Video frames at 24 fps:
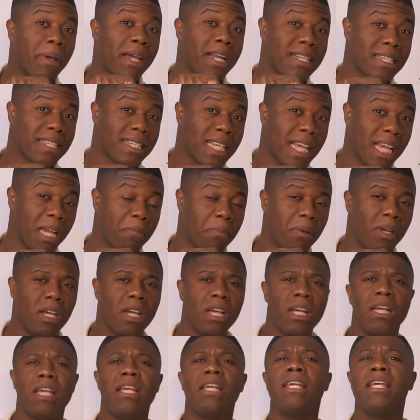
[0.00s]
per
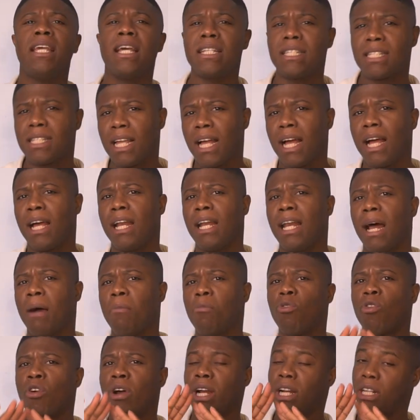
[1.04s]
y está la
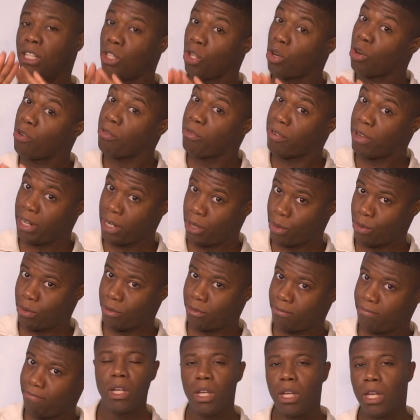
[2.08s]
mujer trofeo.
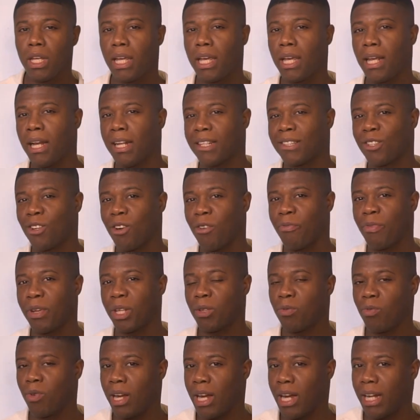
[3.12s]
Que la Trophy
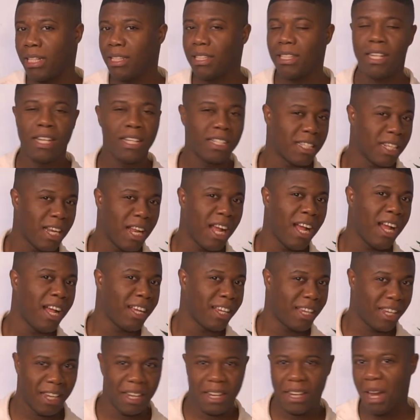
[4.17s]
White es la
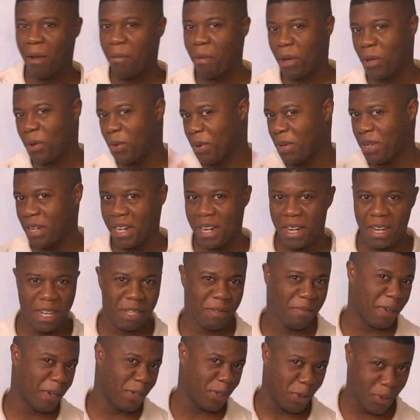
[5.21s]
que la mayoría de las
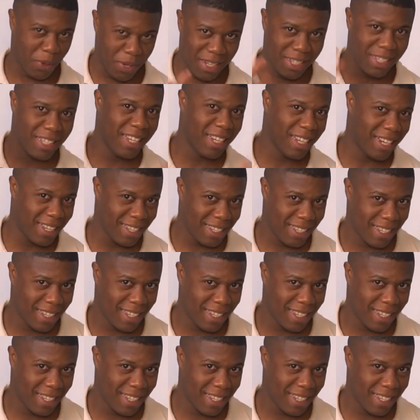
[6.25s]
personas quieren